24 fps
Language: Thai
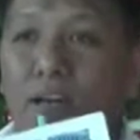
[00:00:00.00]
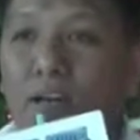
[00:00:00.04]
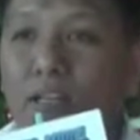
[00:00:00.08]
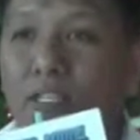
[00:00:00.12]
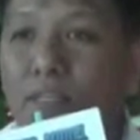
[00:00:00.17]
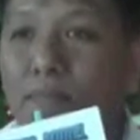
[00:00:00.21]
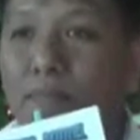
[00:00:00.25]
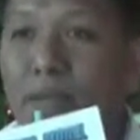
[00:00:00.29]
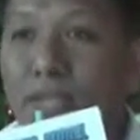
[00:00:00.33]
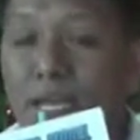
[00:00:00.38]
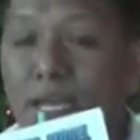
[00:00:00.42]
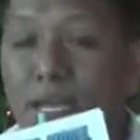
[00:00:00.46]
ก็
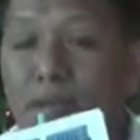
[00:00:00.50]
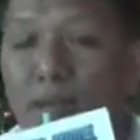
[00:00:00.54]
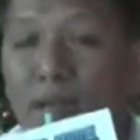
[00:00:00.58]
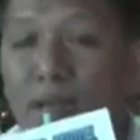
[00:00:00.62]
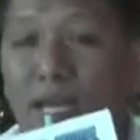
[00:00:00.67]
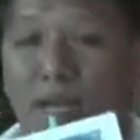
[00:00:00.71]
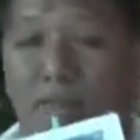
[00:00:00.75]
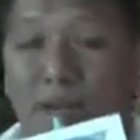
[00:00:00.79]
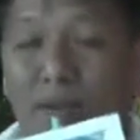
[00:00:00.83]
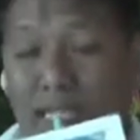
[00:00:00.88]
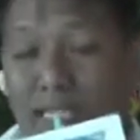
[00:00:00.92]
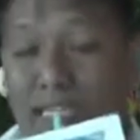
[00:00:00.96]
จะมีเรื่องของ
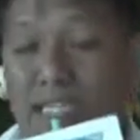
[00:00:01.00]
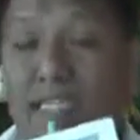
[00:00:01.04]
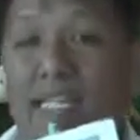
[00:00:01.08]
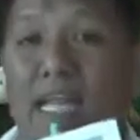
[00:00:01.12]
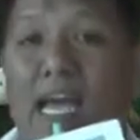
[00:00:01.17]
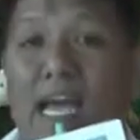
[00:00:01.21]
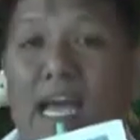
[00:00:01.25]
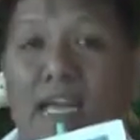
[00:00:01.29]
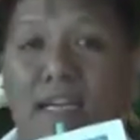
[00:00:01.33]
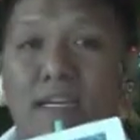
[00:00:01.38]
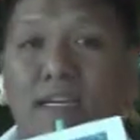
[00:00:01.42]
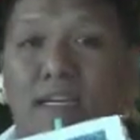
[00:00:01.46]
การบริหารจัด
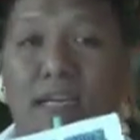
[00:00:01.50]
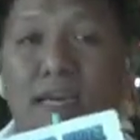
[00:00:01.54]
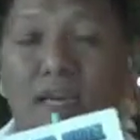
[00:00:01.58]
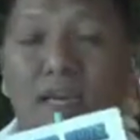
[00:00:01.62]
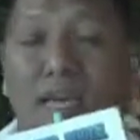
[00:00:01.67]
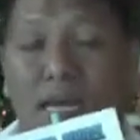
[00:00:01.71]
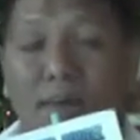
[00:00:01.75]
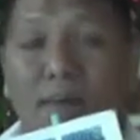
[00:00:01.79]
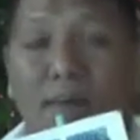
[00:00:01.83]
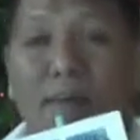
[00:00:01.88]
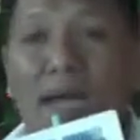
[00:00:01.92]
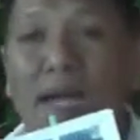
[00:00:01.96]
การ
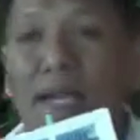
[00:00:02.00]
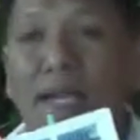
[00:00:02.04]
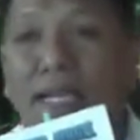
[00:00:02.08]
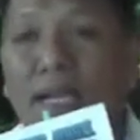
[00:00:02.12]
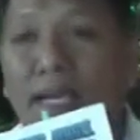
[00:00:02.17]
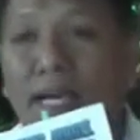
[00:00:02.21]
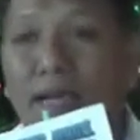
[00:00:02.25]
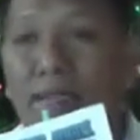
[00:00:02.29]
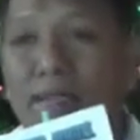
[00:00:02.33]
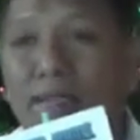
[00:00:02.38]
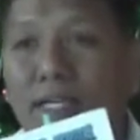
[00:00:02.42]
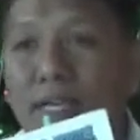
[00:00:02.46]
หลังบ้าน
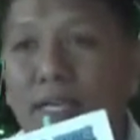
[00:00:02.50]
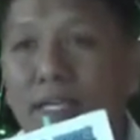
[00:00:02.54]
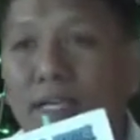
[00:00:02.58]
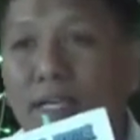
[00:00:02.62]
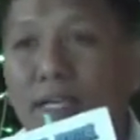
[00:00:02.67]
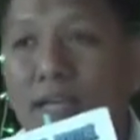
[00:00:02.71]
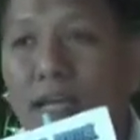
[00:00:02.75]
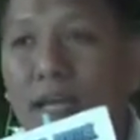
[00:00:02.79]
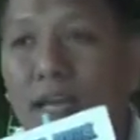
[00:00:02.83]
นะครับ เช่น